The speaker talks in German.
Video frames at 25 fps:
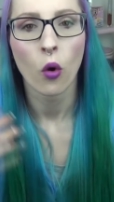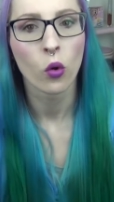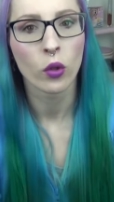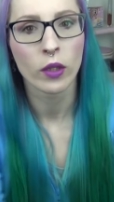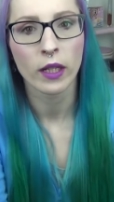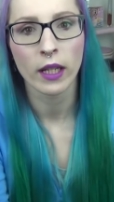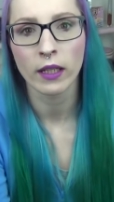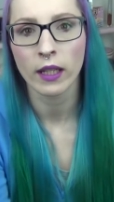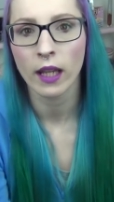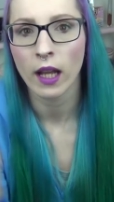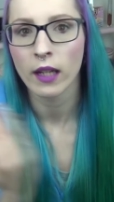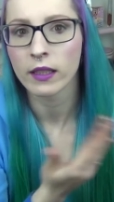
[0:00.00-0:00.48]

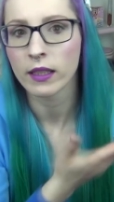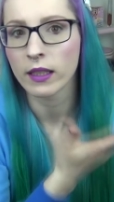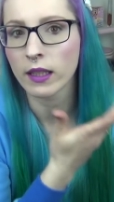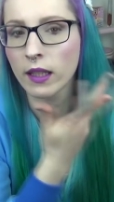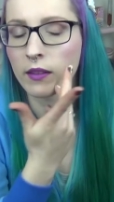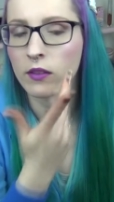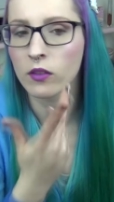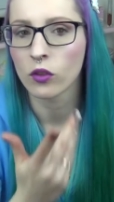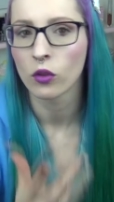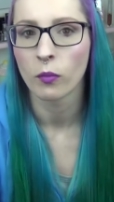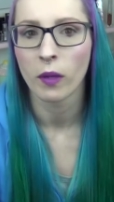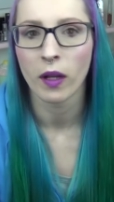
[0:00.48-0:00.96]
und dann kann ich
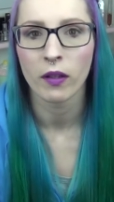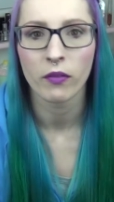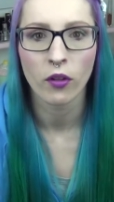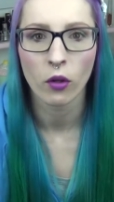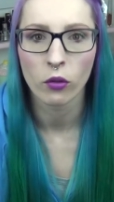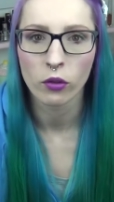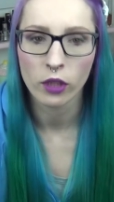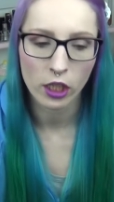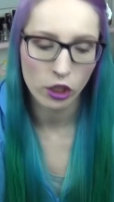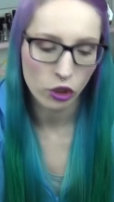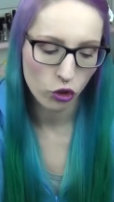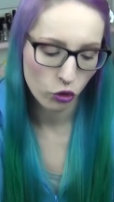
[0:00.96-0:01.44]
ganz normal
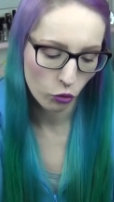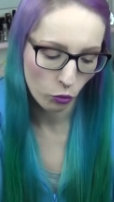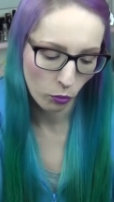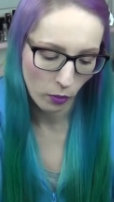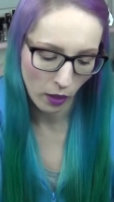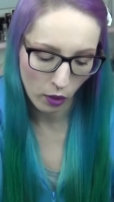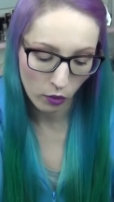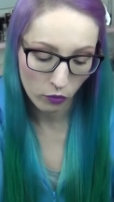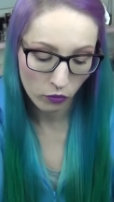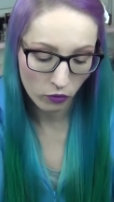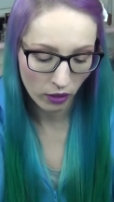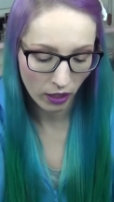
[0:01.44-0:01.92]
Foundation
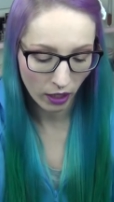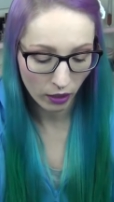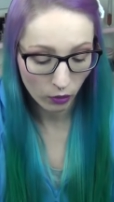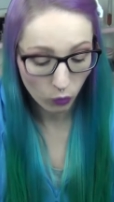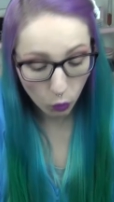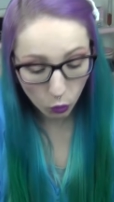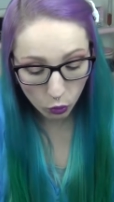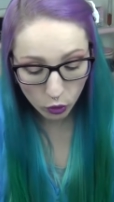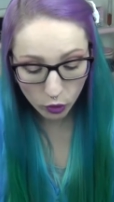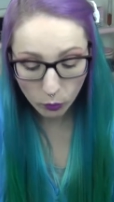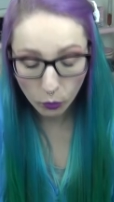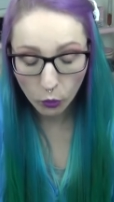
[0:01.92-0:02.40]
drüber auftragen,
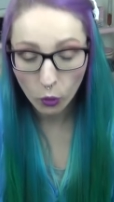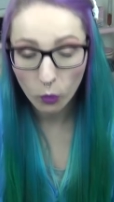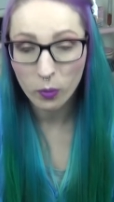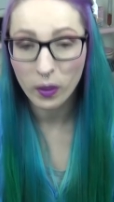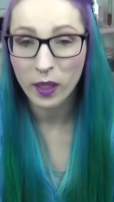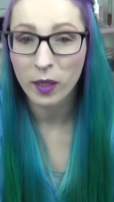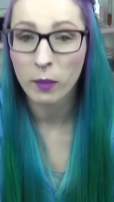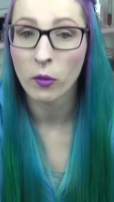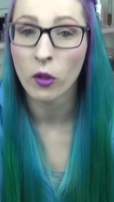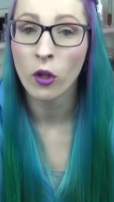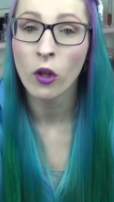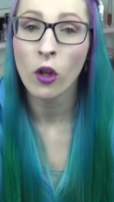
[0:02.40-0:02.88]
ohne
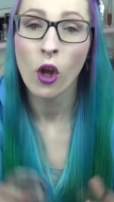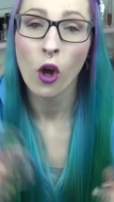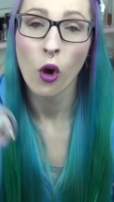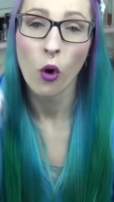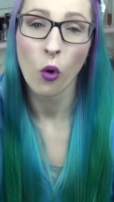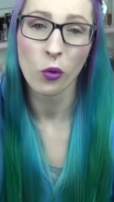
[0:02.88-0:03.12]
Probleme.